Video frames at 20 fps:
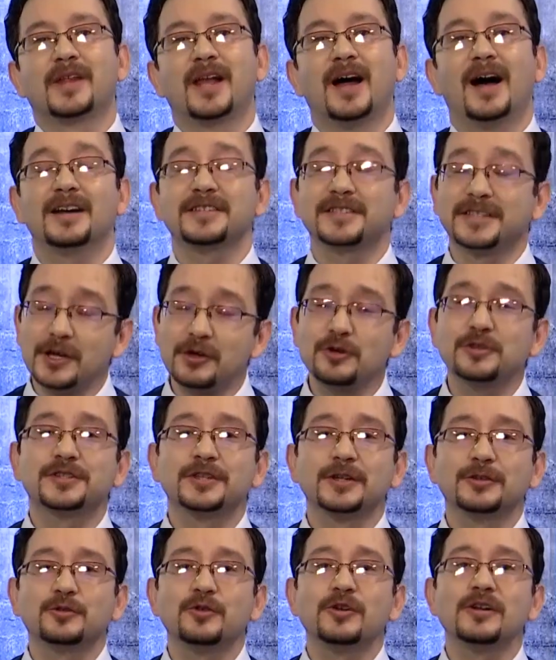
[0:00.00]

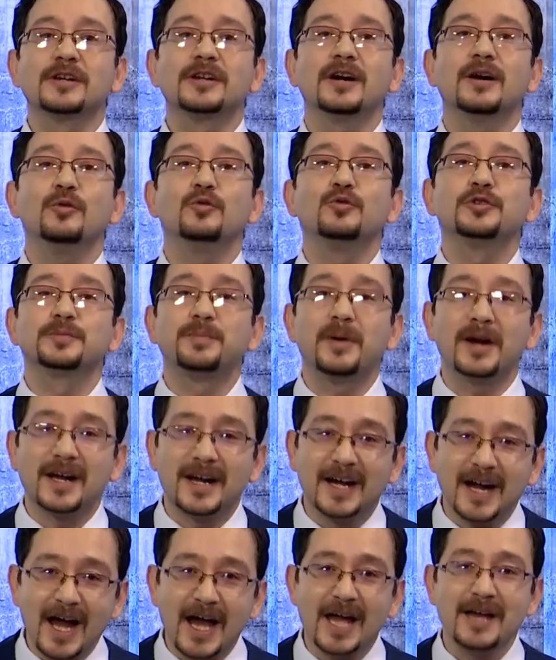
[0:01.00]
Остается только
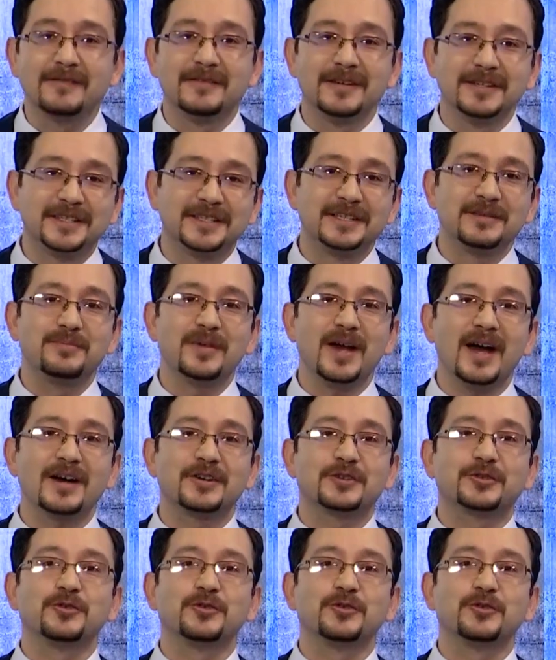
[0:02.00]
успокаивать себя,